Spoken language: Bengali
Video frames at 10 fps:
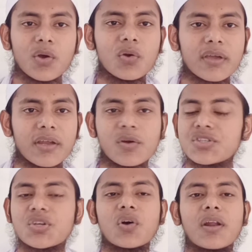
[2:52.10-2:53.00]
এগুলোকে
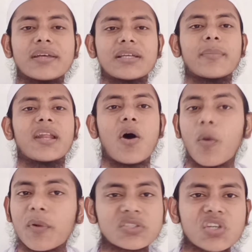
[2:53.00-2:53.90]
নষ্ট করা যাবে না
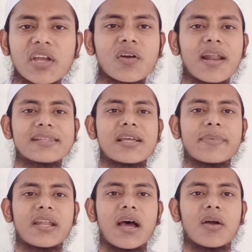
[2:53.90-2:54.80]
অপচয় করা
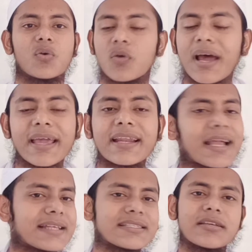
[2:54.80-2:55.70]
যাবে না গুনাহের
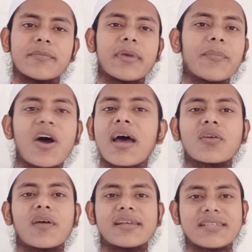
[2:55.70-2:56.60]
কাজে ব্যবহার
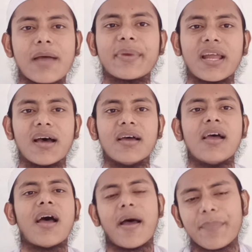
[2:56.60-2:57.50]
করা যাবে না
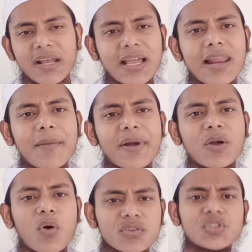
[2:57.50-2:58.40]
আপনাকে
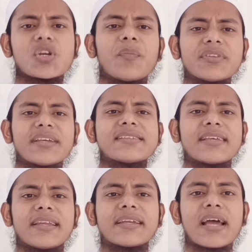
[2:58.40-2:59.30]
আল্লাপাক অর্থ সম্পদ
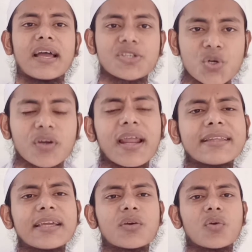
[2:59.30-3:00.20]
দিয়েছেন এটা
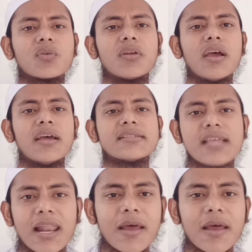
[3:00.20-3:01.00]
শুক্রিয়া আদায় করুন যে